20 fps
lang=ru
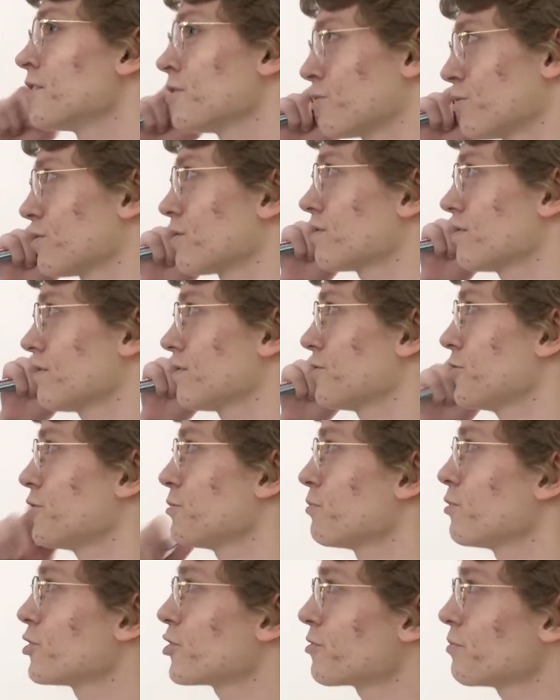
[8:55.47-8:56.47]
То есть, э, чем
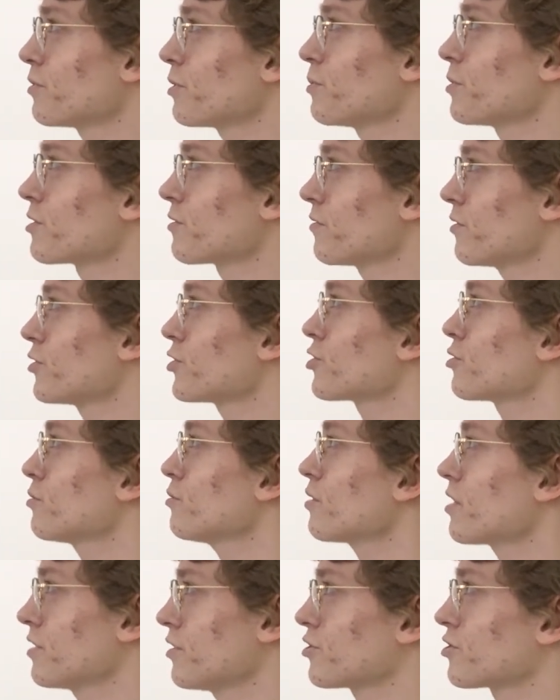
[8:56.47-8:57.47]
больше примеров решено,
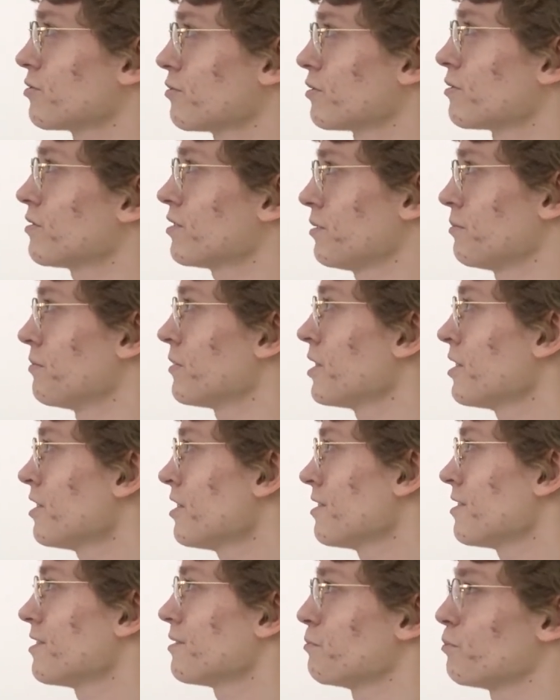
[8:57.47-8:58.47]
конечно, вот тем
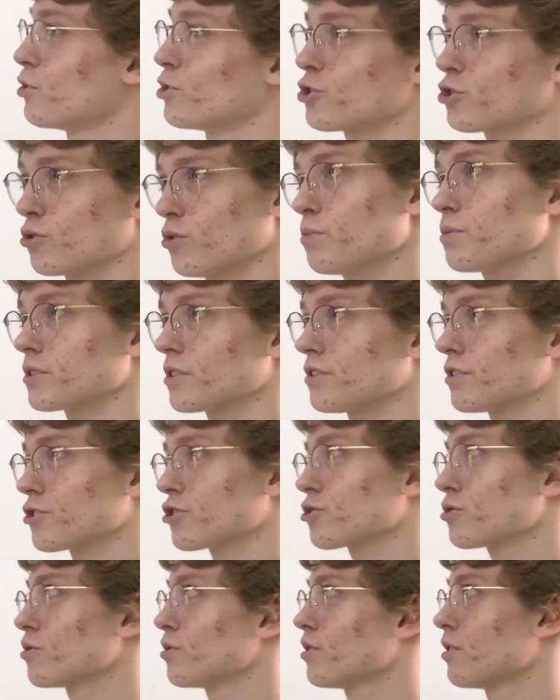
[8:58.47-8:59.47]
больше опыта, на
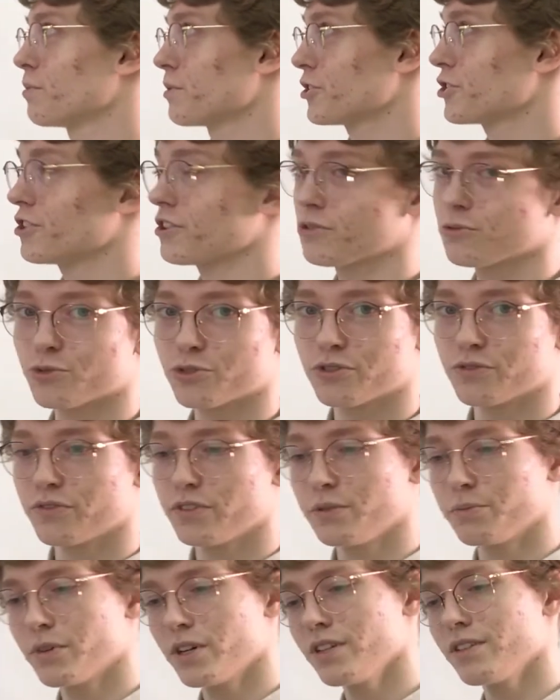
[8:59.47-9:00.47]
что обращать нужно
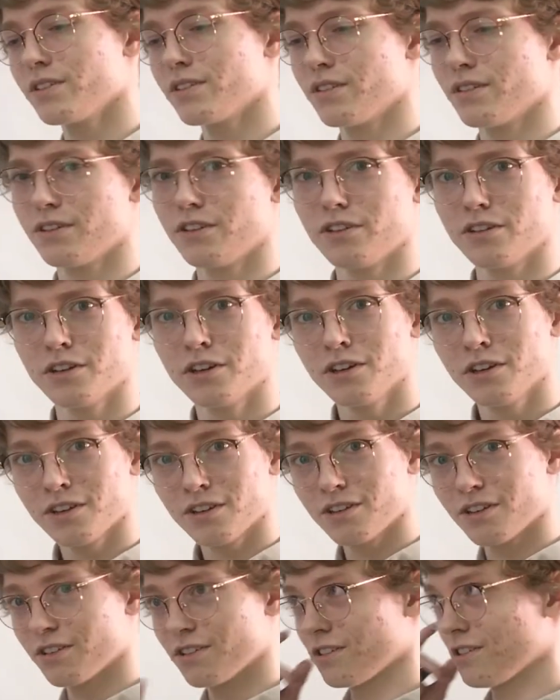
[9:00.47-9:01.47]
внимание, и
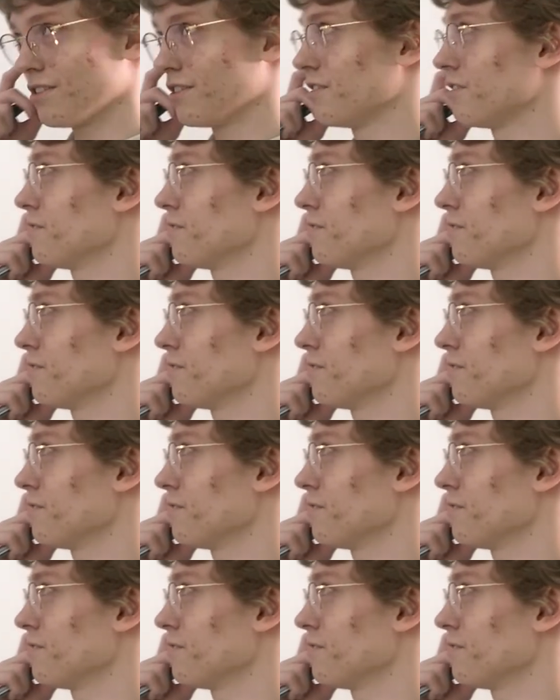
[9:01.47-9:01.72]
а,